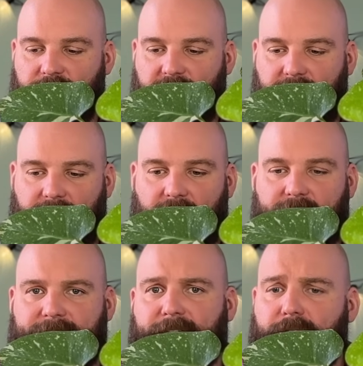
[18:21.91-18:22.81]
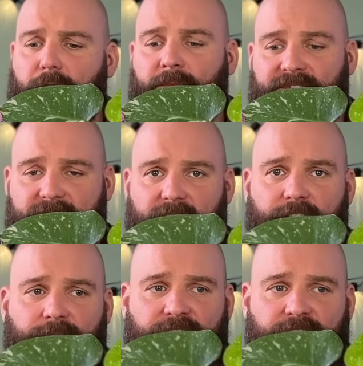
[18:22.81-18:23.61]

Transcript: że tak jak zwykłą monsterą,